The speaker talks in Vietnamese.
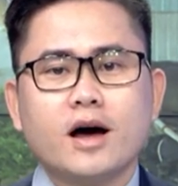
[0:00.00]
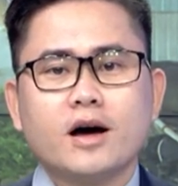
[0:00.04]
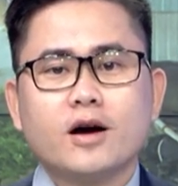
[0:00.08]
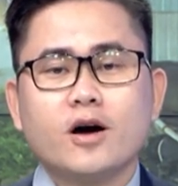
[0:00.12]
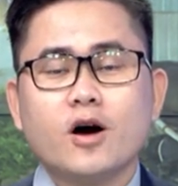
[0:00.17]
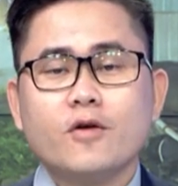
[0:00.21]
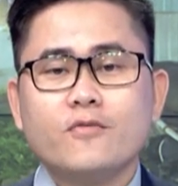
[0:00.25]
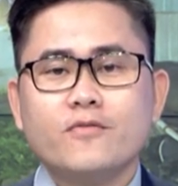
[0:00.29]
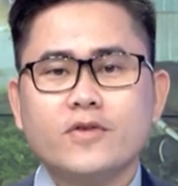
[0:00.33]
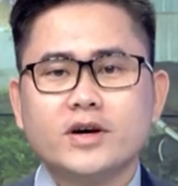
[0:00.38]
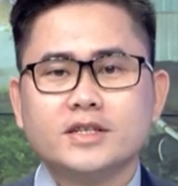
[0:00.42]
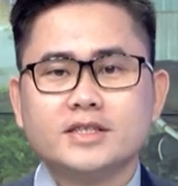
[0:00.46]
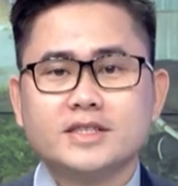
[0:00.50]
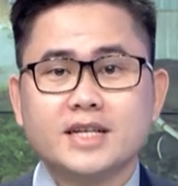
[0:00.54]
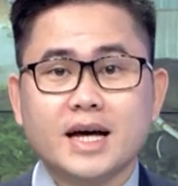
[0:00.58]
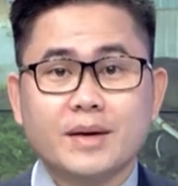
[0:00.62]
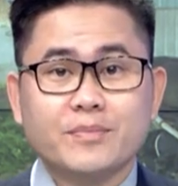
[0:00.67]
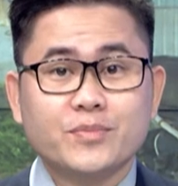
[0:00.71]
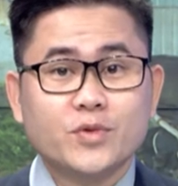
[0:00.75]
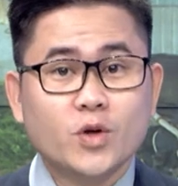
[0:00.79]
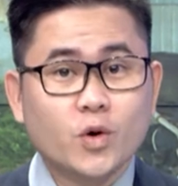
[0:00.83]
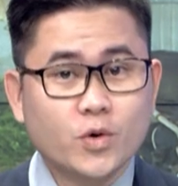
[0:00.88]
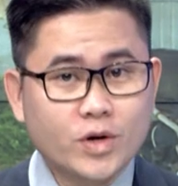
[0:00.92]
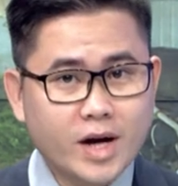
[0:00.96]
góp phần
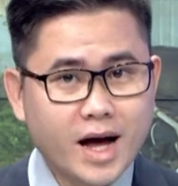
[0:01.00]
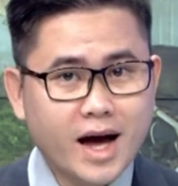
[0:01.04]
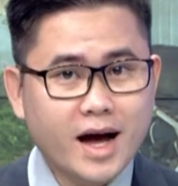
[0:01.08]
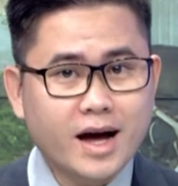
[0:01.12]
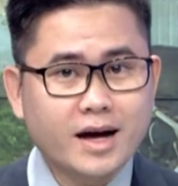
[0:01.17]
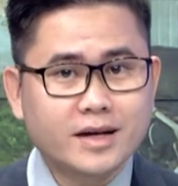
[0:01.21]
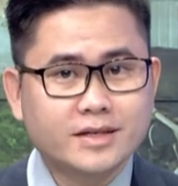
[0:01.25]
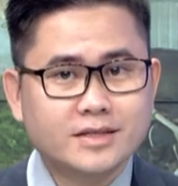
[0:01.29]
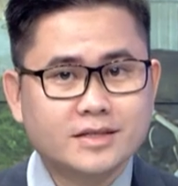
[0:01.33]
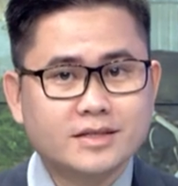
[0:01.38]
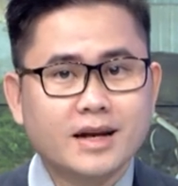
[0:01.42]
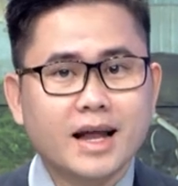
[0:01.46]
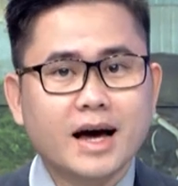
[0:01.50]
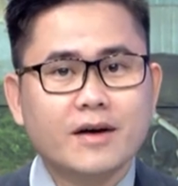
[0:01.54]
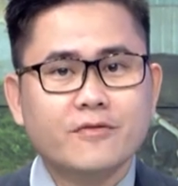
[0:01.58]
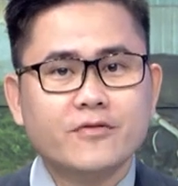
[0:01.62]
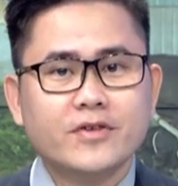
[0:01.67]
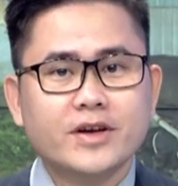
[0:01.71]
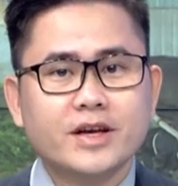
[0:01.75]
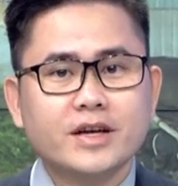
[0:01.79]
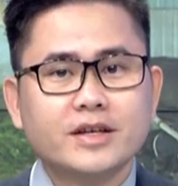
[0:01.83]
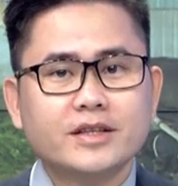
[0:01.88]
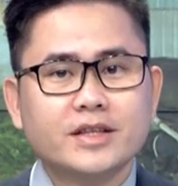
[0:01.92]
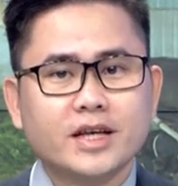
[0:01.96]
giảm tối đa sự lãng
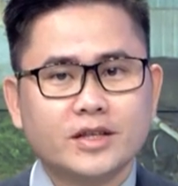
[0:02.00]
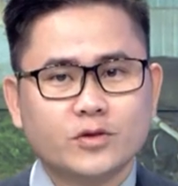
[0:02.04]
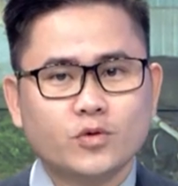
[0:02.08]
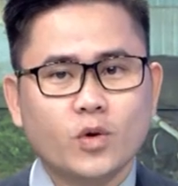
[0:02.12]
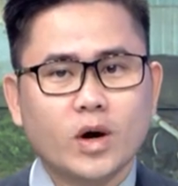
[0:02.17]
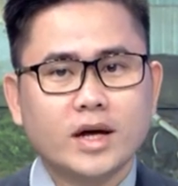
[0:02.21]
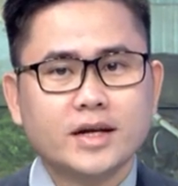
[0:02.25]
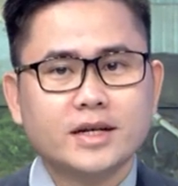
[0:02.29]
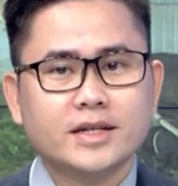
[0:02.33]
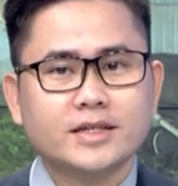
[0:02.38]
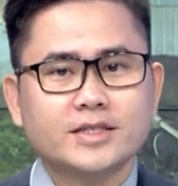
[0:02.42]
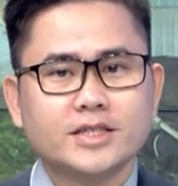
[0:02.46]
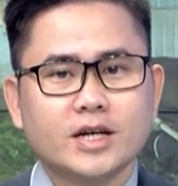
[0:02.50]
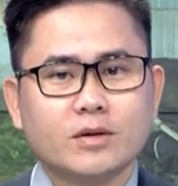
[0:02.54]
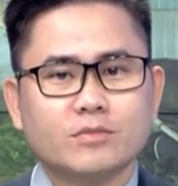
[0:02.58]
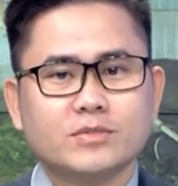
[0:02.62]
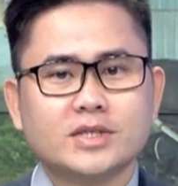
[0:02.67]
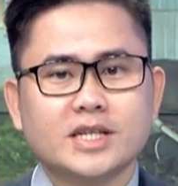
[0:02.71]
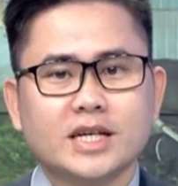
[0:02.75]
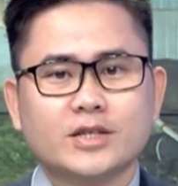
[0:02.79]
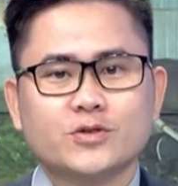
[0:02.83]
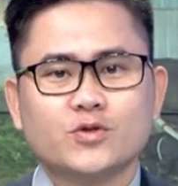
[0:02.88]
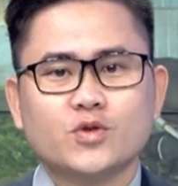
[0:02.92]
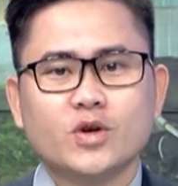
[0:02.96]
phí, thất thoát trong
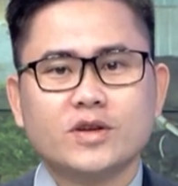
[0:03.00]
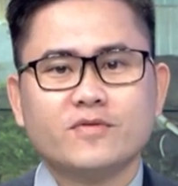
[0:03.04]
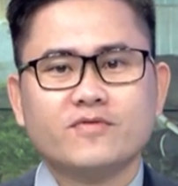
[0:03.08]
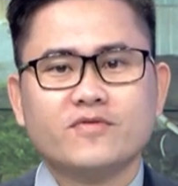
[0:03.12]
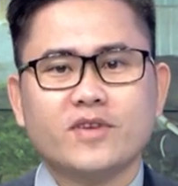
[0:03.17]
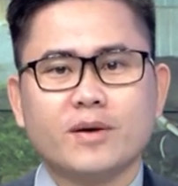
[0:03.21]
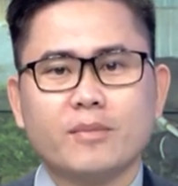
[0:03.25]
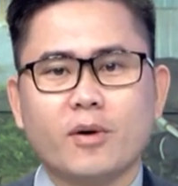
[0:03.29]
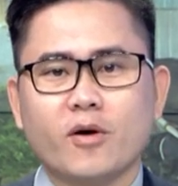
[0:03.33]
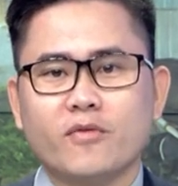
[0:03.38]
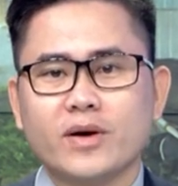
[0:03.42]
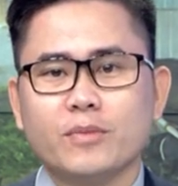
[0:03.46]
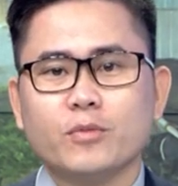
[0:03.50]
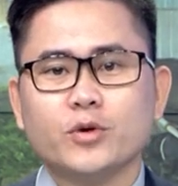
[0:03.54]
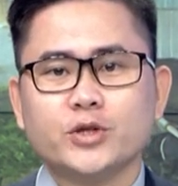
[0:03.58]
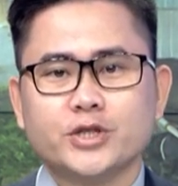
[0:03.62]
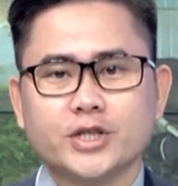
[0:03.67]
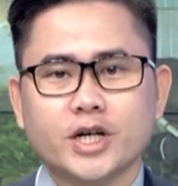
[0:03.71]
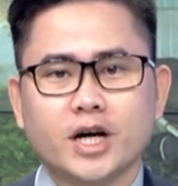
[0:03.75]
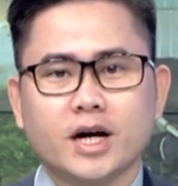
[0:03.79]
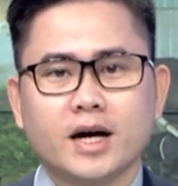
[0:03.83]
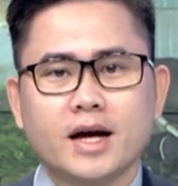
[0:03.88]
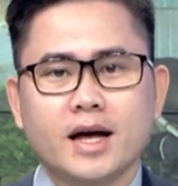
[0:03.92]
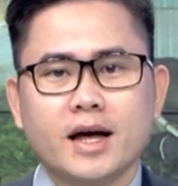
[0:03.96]
sản xuất và bảo vệ môi
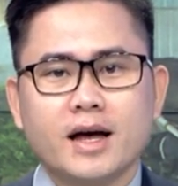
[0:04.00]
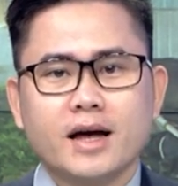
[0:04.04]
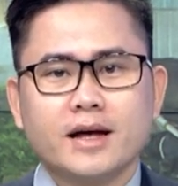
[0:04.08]
trường,